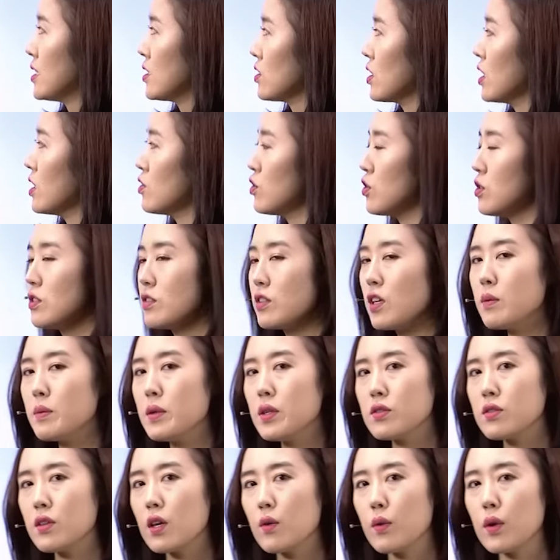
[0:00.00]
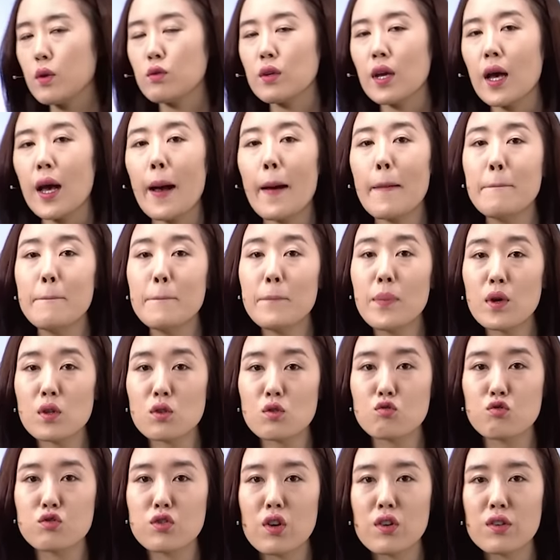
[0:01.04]
테스트 삼에서 사 회 우리가 한 번
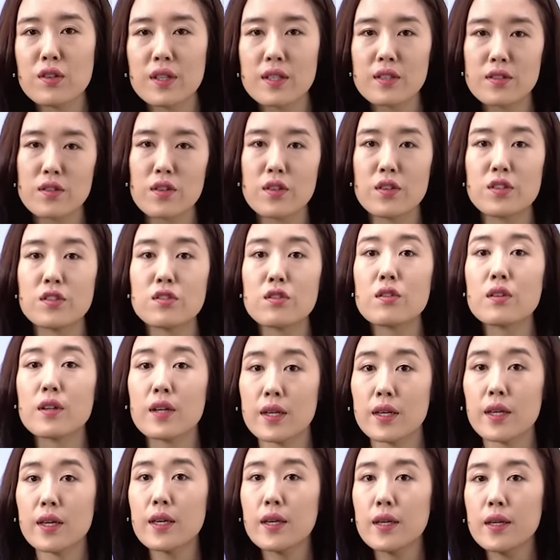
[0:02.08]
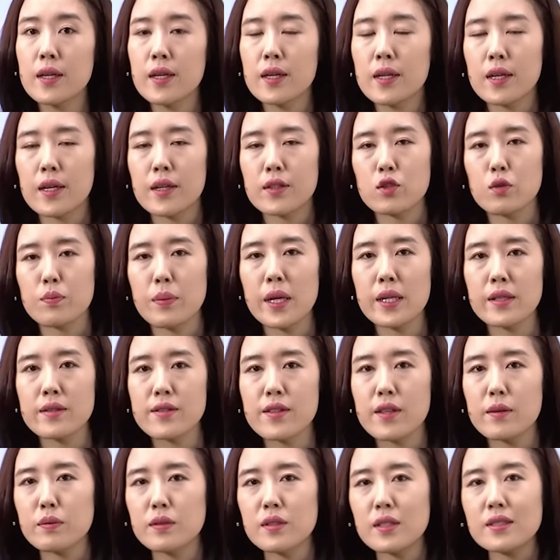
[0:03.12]
구경을 했어요. 이전 강에. 그래서 팔,
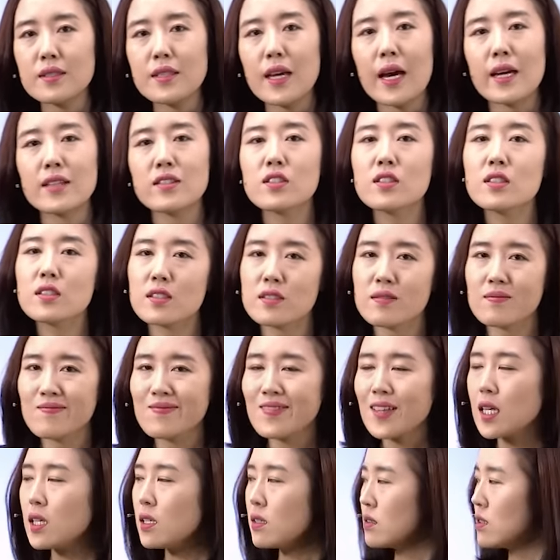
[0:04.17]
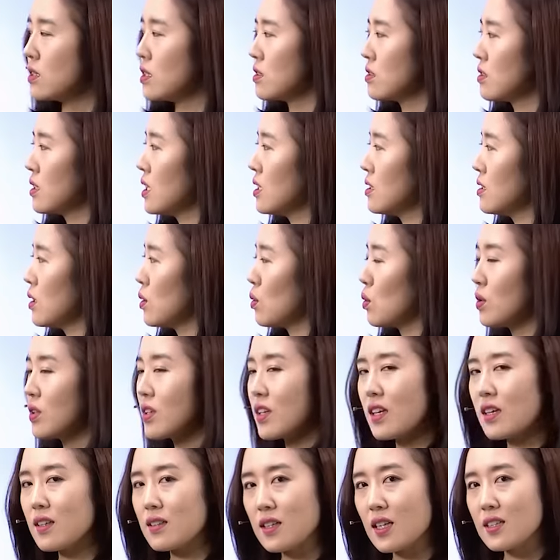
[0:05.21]
칠 이제 아직은 제 스타일대로
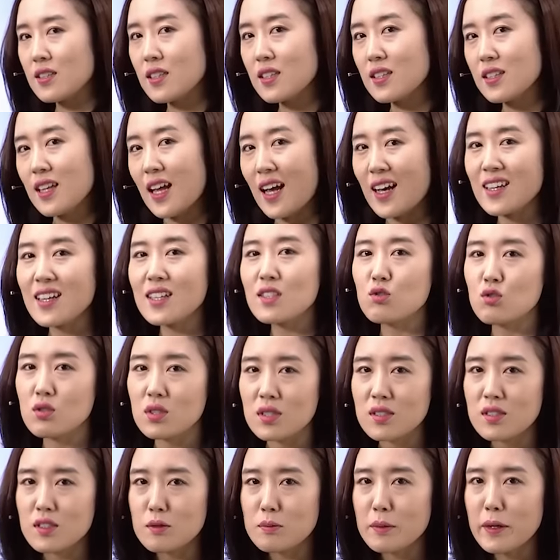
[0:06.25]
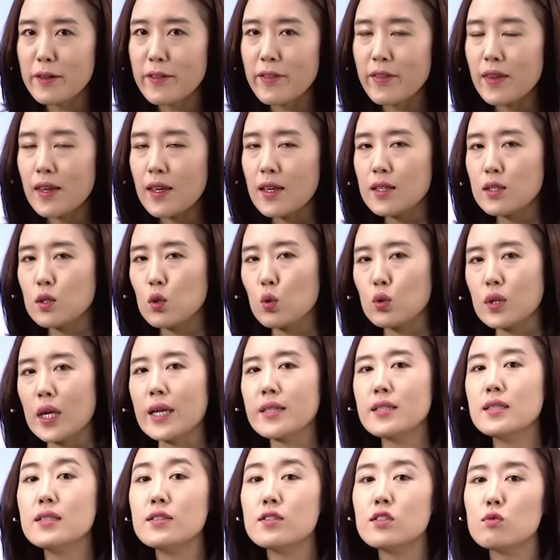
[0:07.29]
이렇게 다다다 안 갈 수는 있지만 또
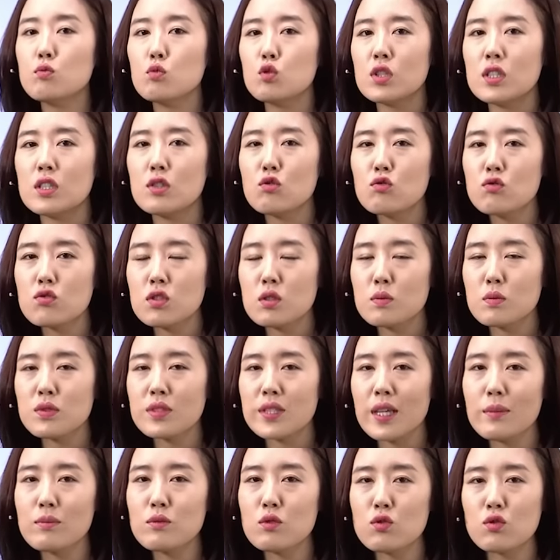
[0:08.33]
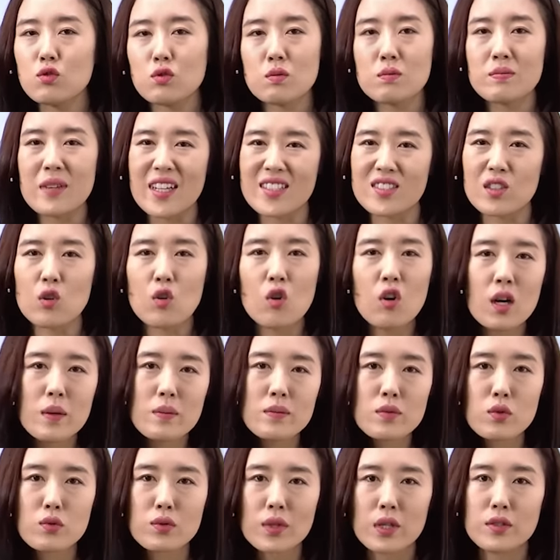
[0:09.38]
단일 지문, 이중 지문, 삼중 지문 막
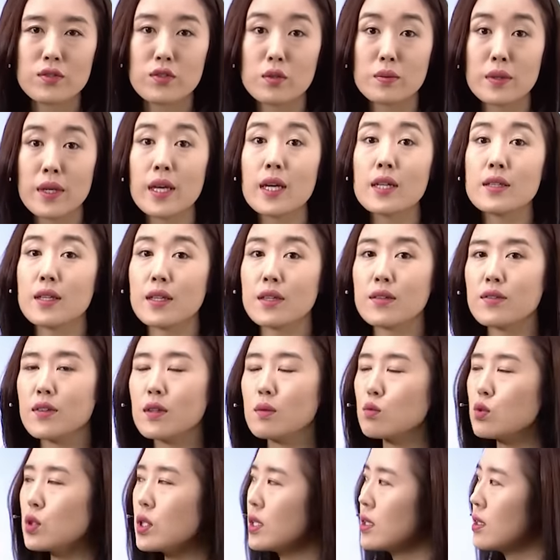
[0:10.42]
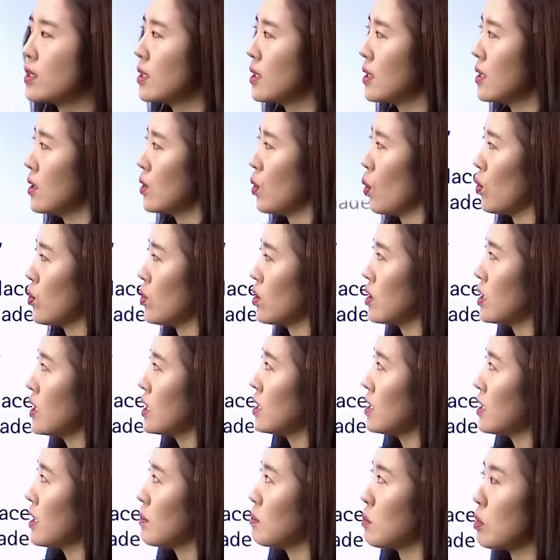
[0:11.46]
섞어가면서 우리 연습을 해야 되기 때문에 오늘은
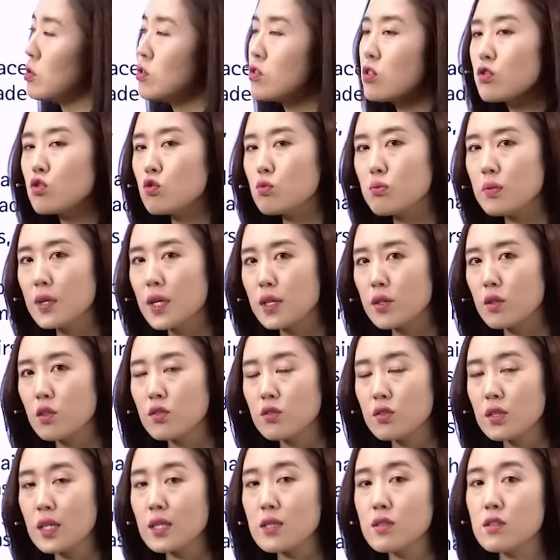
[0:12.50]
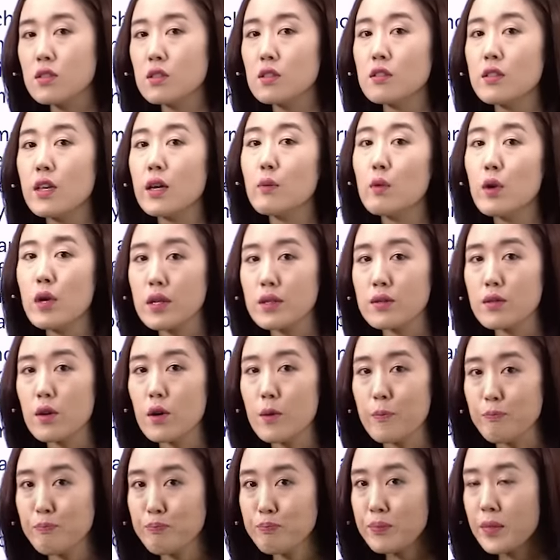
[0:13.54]
일단 먼저 준비한 건 테스트 삼
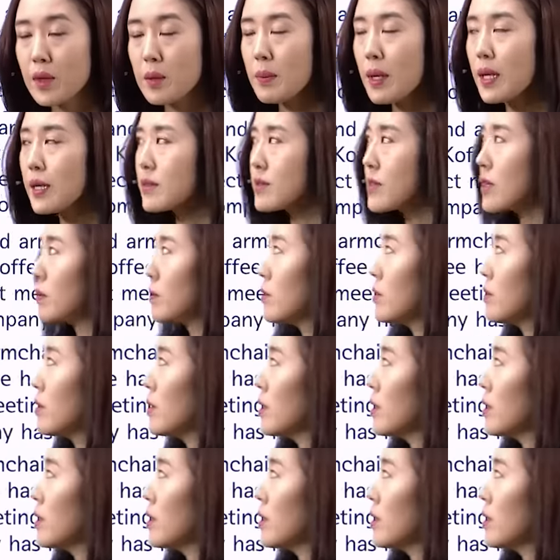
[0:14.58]
회에서 팔, 칠